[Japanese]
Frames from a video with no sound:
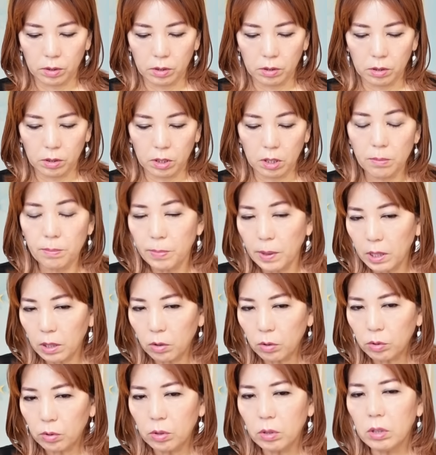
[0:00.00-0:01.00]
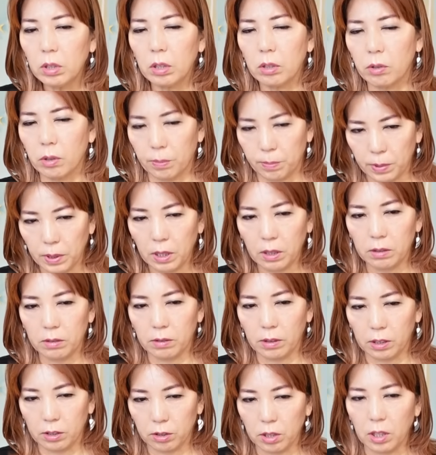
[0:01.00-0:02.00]
心配事っていうのはピーク
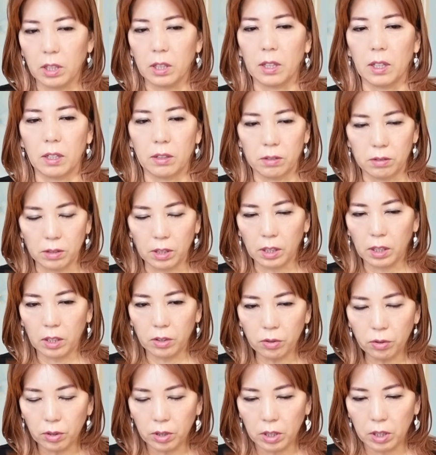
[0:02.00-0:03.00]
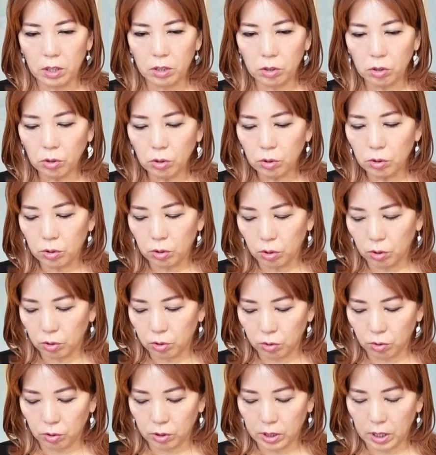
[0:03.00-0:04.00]
が過ぎているんだけど、ちょっとその
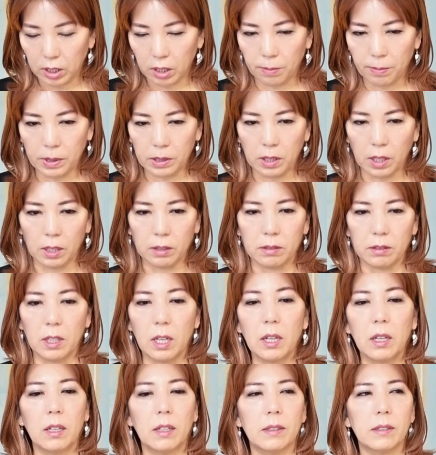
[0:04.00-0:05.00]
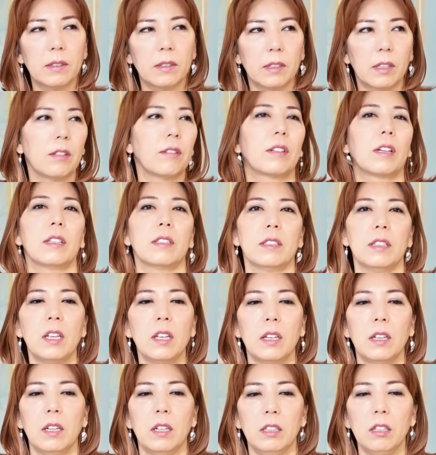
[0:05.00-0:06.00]
調整がまだあるなっていう感じ
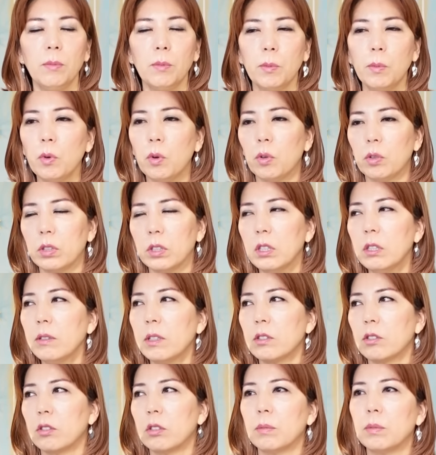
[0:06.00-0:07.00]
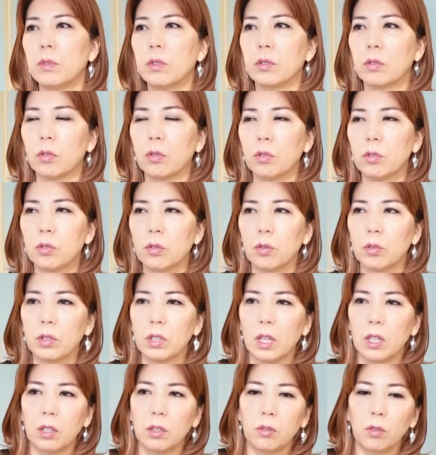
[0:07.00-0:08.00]
ね。でももう星では十分その調
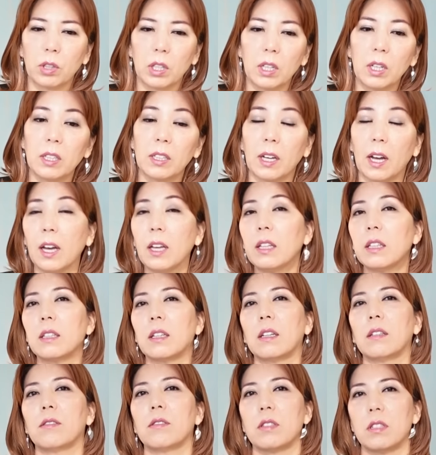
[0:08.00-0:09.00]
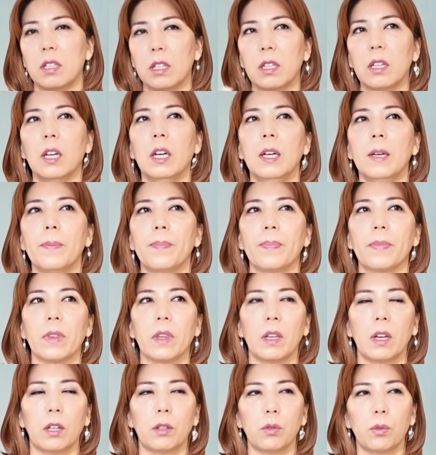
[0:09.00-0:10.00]
整の期間に入っているし、
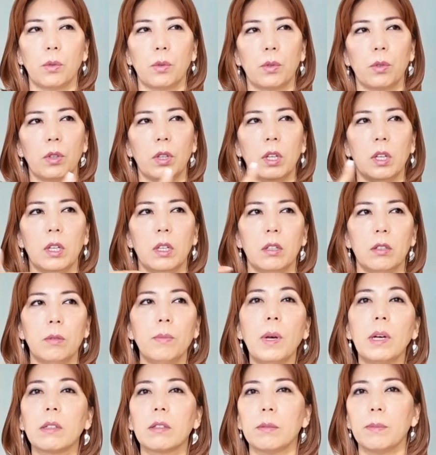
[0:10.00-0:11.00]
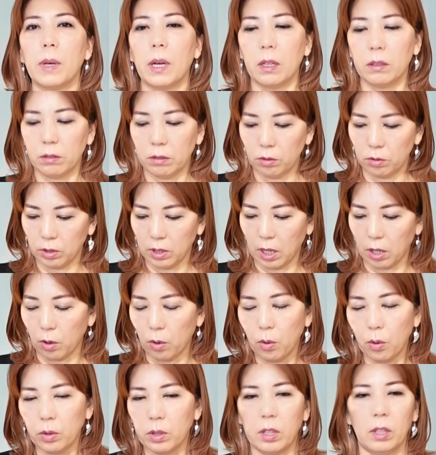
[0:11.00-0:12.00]
うまく回るんだ
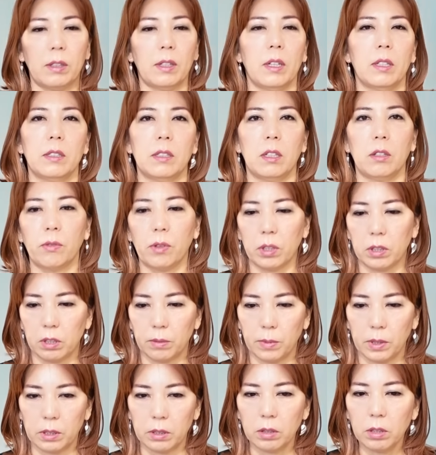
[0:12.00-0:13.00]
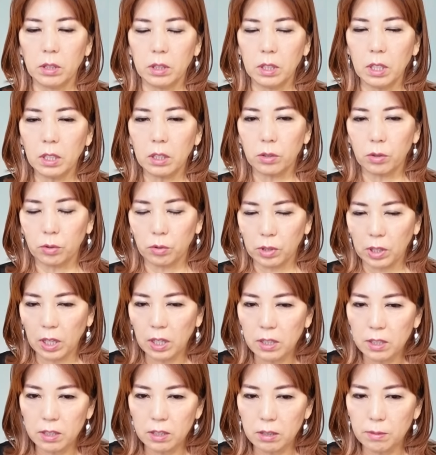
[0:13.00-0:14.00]
よっていう感じで言われてます。ただちょっと
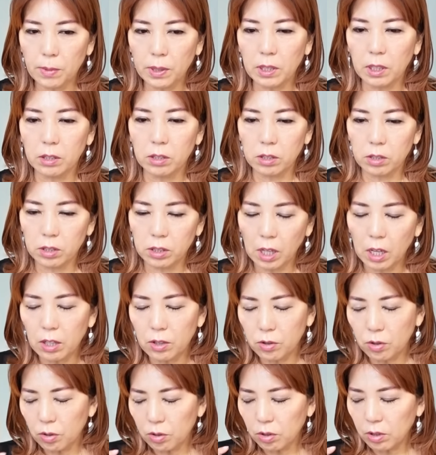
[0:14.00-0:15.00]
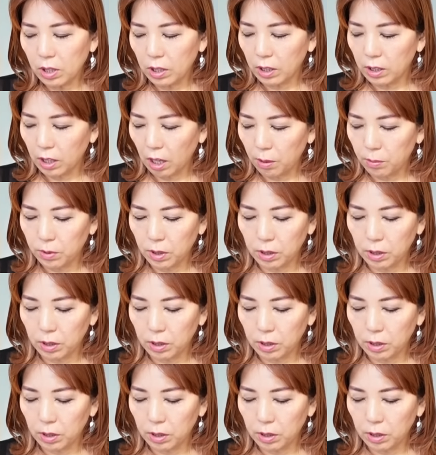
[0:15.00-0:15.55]
現実までちょっとだけタイム